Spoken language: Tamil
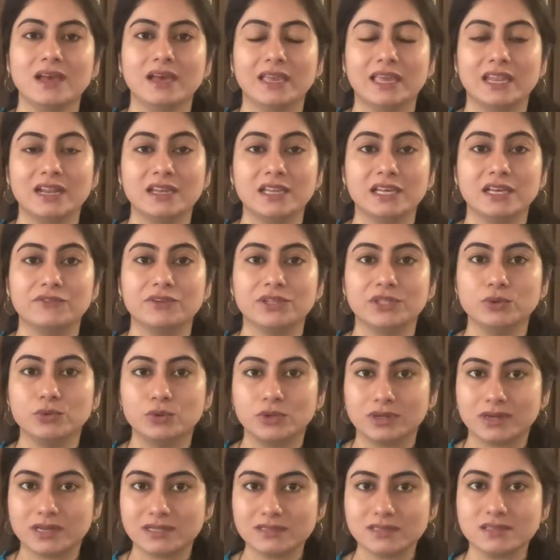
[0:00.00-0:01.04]
ஏன்னா நீங்கள் வந்து
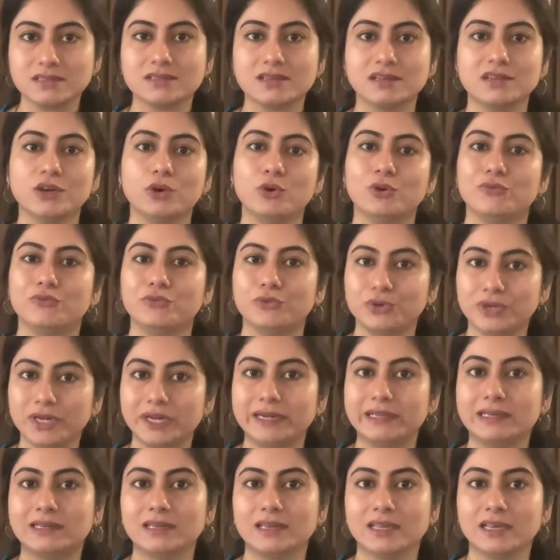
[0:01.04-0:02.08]
ஒரு கன்சிஸ்டண்ட்டாக ஒரு
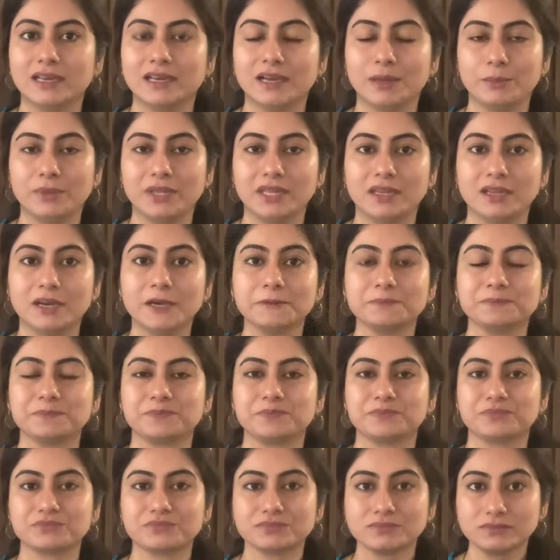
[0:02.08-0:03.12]
ஃபுட்டை எடுக்கிறீங்க அப்படின்னா
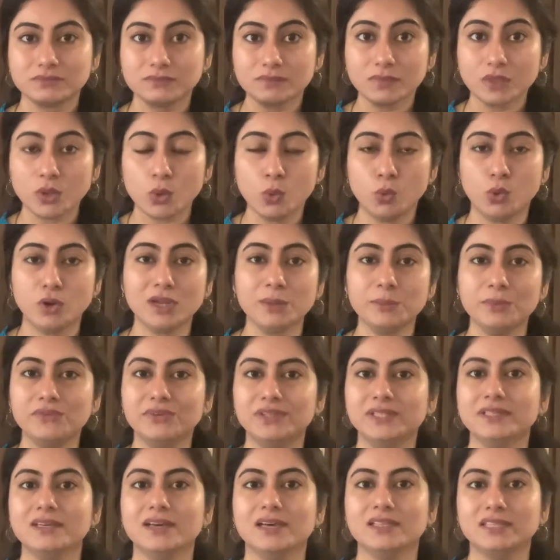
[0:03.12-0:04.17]
உடம்பு
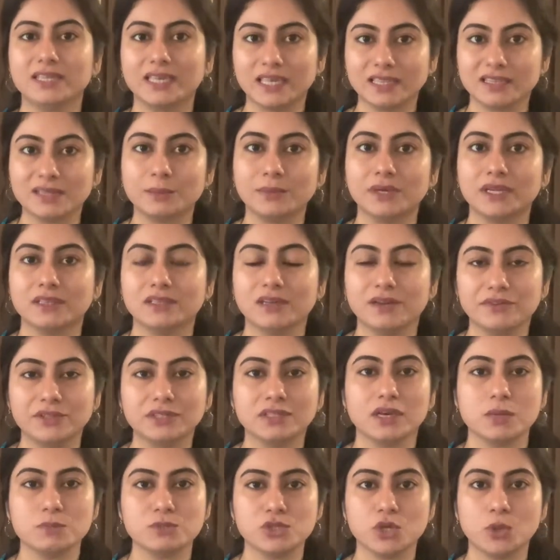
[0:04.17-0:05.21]
வந்து அதுக்கேற்ற மாதிரி தான்
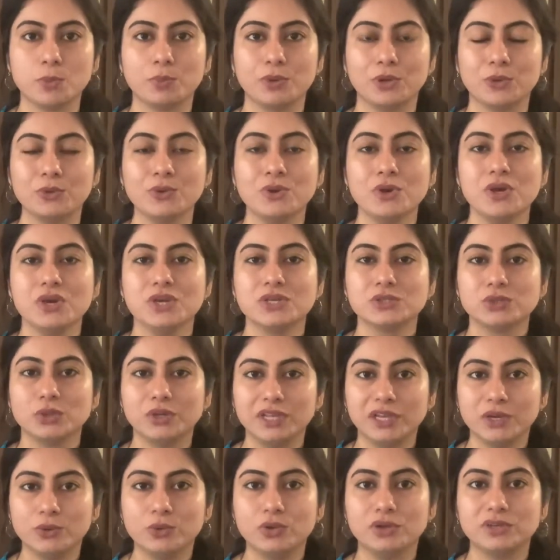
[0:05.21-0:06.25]
வந்து அப்சர்வ் பண்ணும் ஸோ
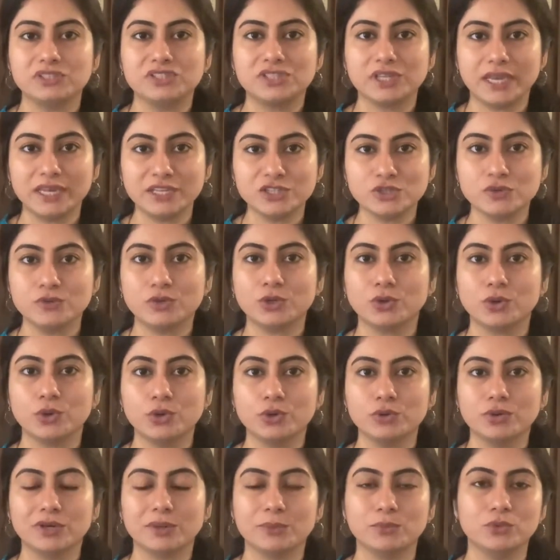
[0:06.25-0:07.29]
நீங்கள் ஒரு சேஞ்ச் ஓவர்
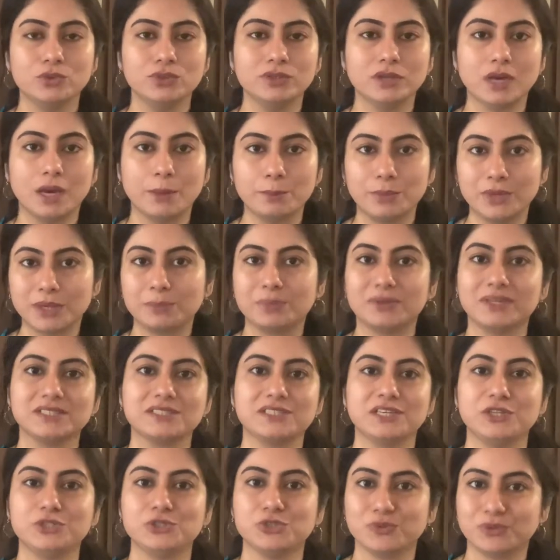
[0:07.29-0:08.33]
கொண்டு வரும்போது அப்ரப்டாக
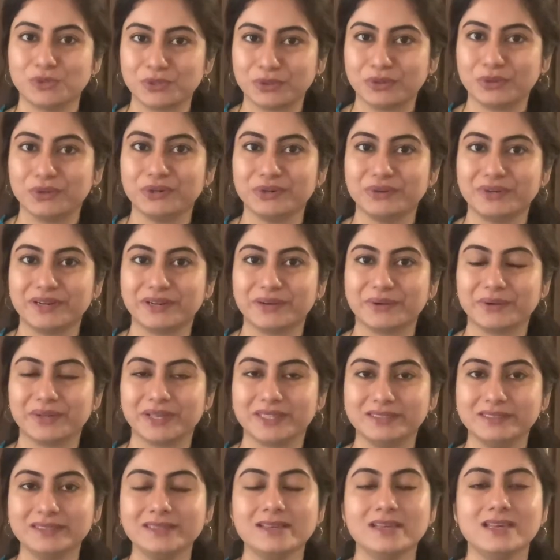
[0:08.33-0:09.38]
சேஞ்ச் ஓவர் கொண்டு
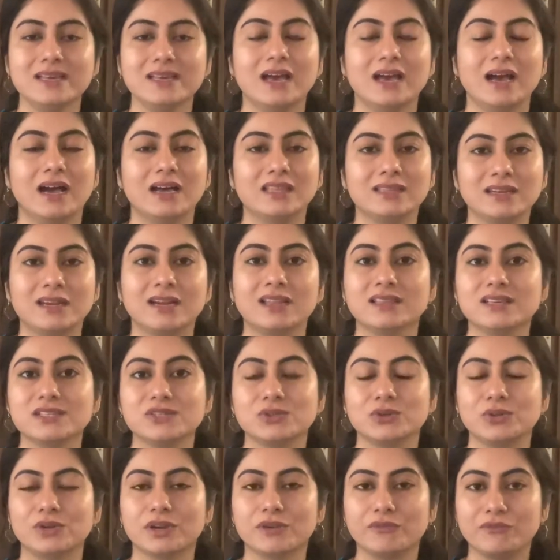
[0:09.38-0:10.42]
வரக்கூடாது அதனால
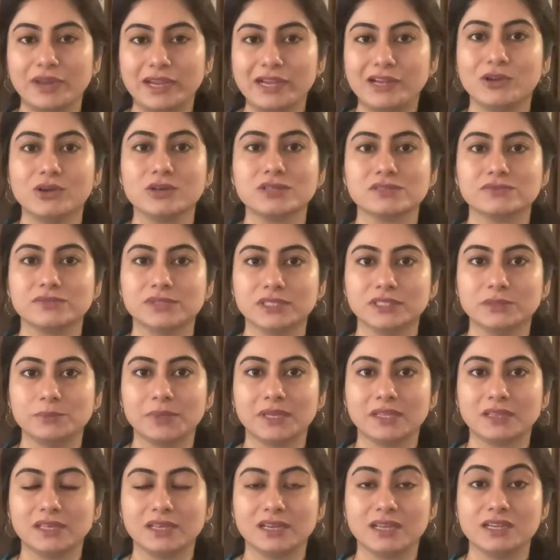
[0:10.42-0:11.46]
தான் சொல்கிறேன் வெயிட் லாஸ் வந்து
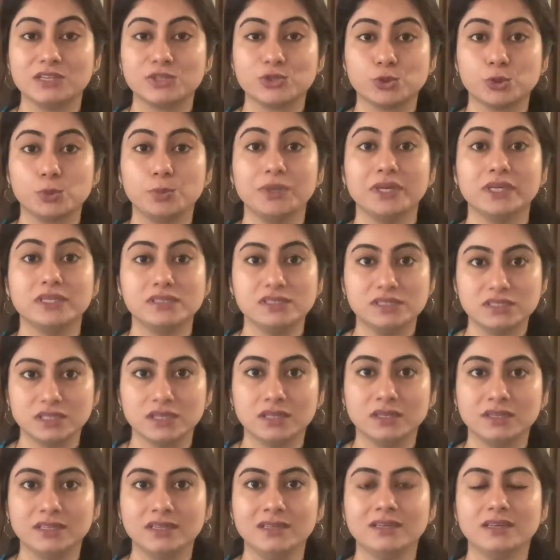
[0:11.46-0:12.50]
பார்த்தீங்கன்னா இட் ஷுட் பி அ
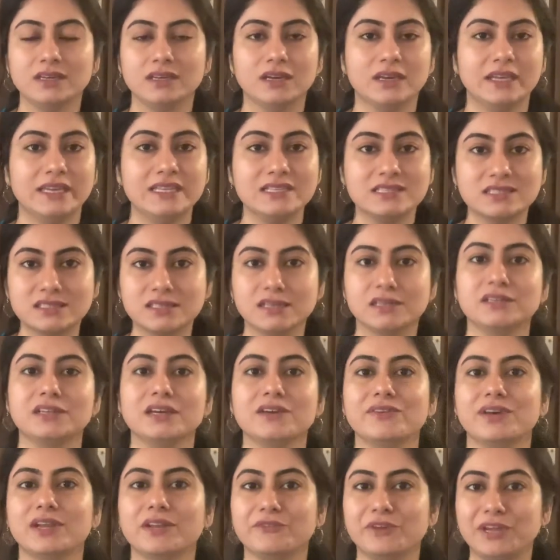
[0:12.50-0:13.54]
ஜேர்னி
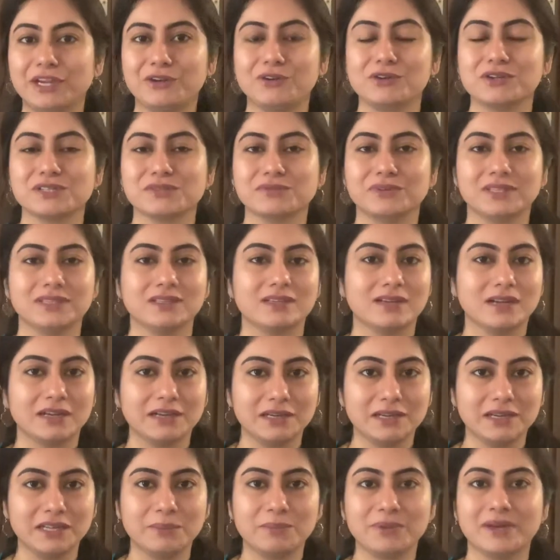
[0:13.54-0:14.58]
இன்ஸ்டண்ட்டாக வர வெயிட் லாஸ் வந்து
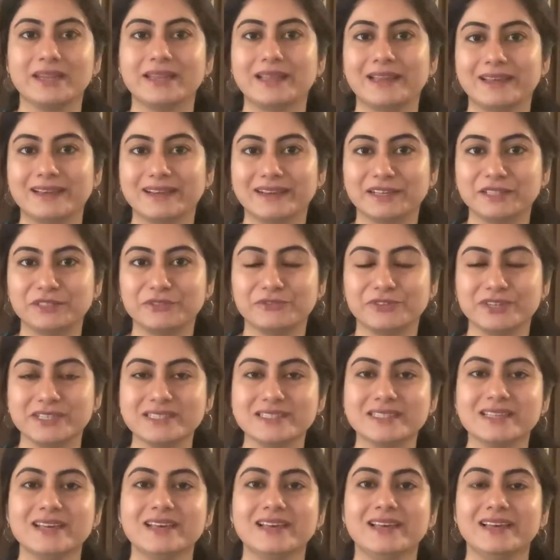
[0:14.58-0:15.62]
கண்டிப்பாக நிலைக்காது
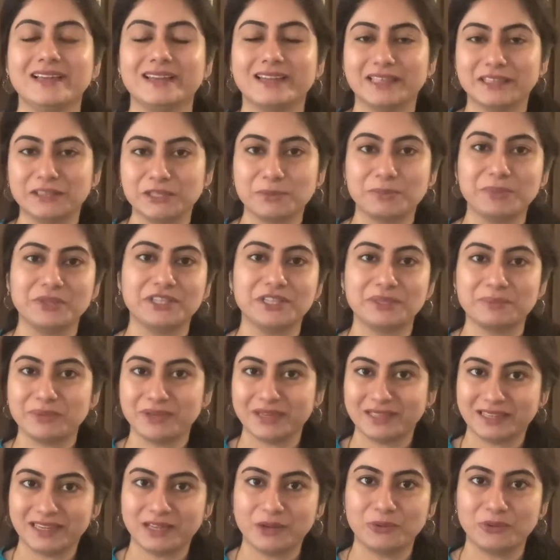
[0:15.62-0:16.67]
ஃப்ரெண்ட்ஸ் நான் திருப்பி
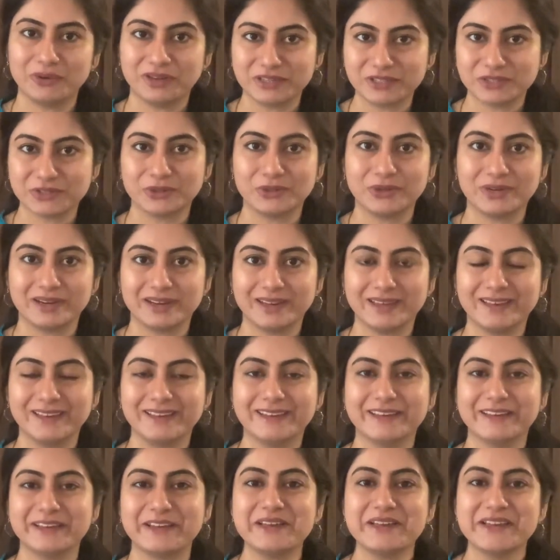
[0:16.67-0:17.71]
திருப்பி அதை நான் உங்களுக்கு சொல்கிறேன்
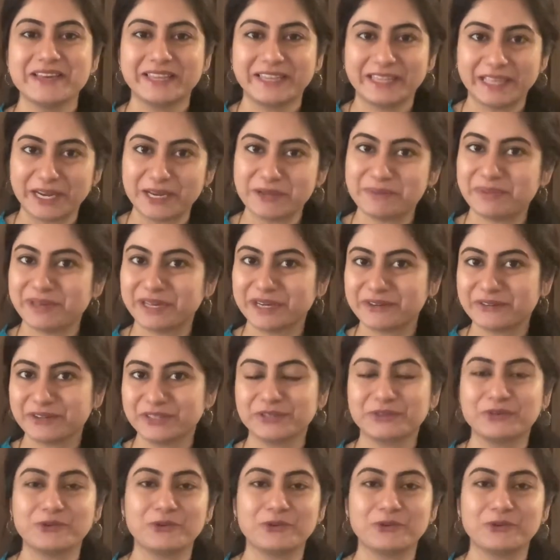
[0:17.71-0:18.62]
நிறைய பேருக்கு வந்து